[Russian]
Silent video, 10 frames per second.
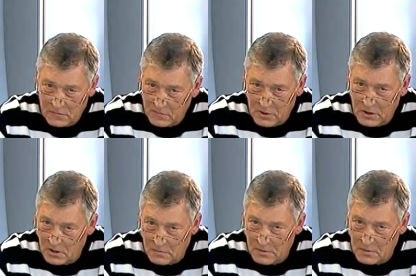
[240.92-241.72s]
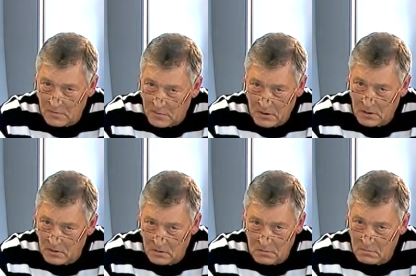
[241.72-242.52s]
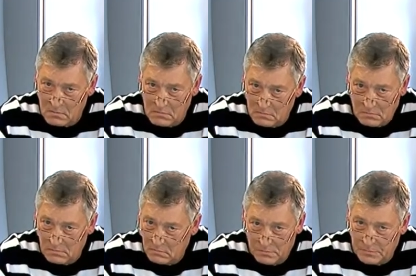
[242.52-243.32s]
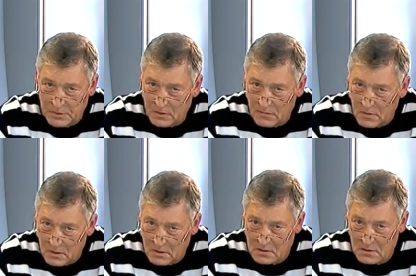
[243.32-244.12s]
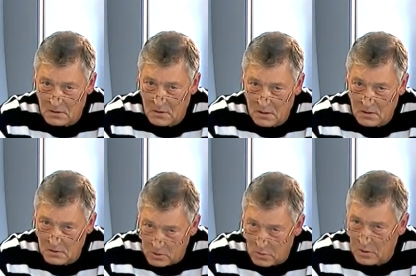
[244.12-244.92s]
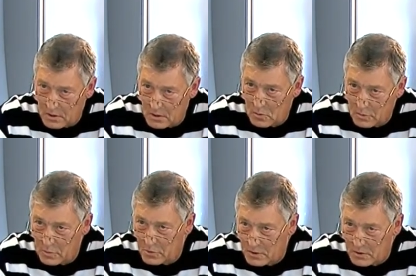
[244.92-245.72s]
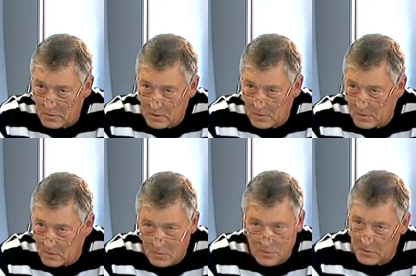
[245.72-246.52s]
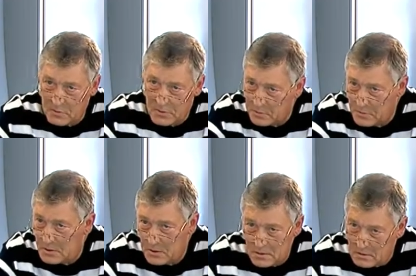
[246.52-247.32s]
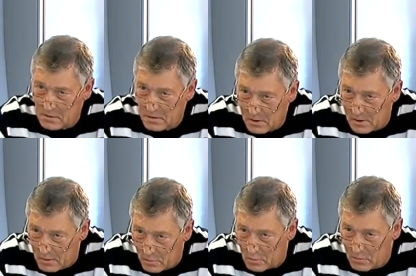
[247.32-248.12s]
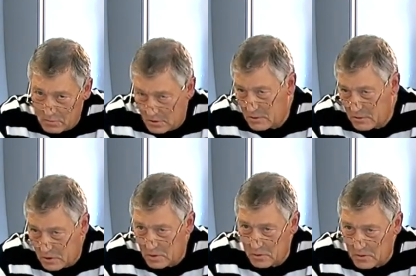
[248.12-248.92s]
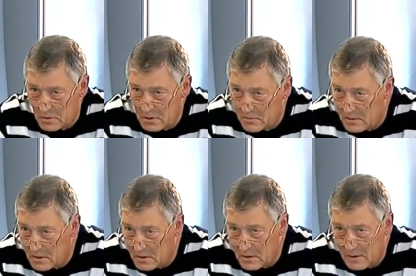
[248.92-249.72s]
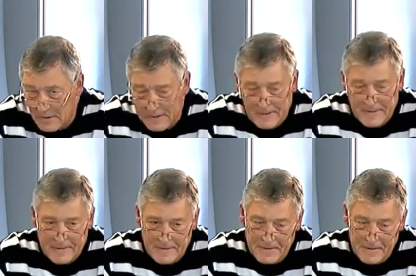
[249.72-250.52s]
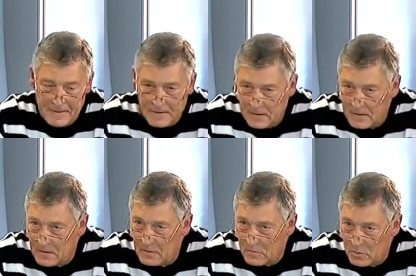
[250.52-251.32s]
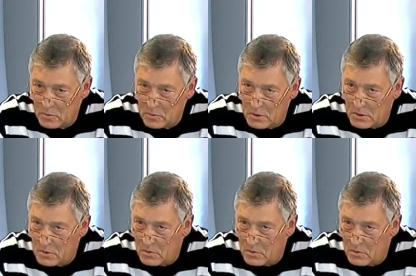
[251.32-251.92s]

высшее образование, половина из них, не из людей, которые получили высшее образование, по своей специальности не работают. Согласитесь, что действительно так. Да и высшее э, и образование не показатель